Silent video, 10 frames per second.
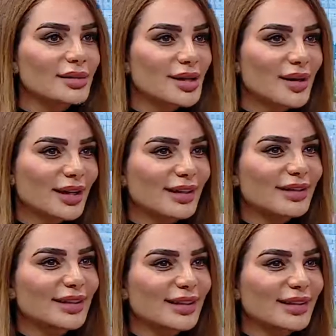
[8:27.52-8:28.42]
زي ما حكيت
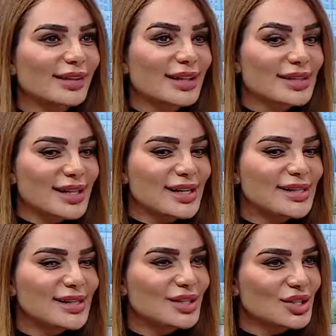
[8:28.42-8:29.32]
لك انا
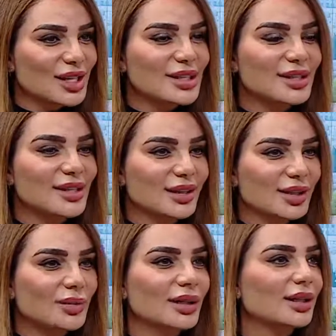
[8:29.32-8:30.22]
اساس الشخصيه
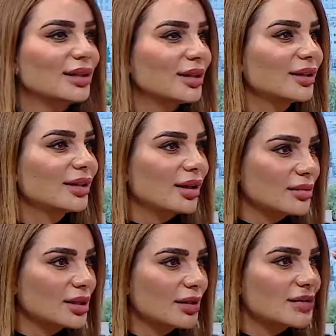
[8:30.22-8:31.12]
القويه اللي هي ثقه
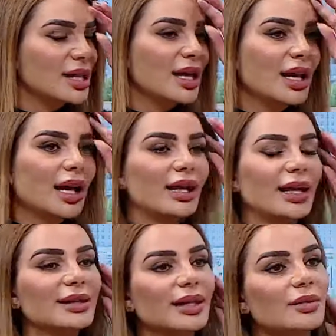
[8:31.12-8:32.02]
بالنفس هلا
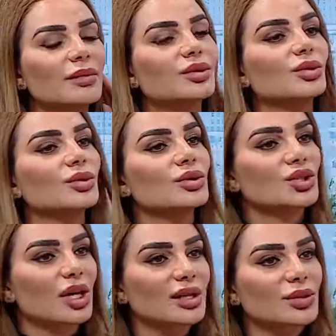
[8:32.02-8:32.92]
انت لما تكون
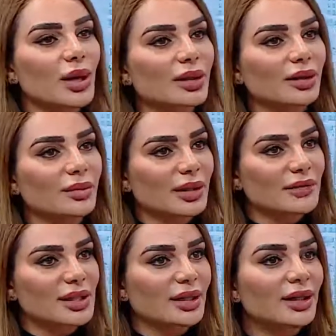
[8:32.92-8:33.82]
شخص واثق
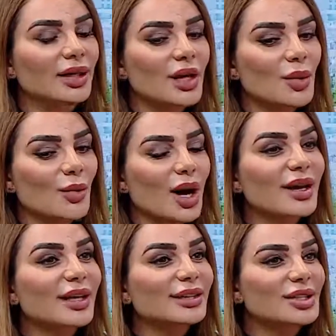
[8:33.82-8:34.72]
بنفسك ما
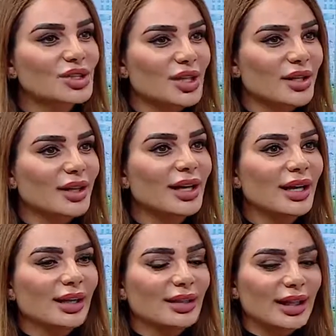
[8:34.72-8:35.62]
راح تنجر
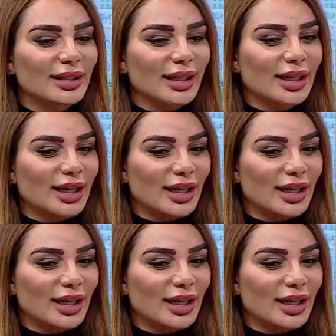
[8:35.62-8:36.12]
يعني هلا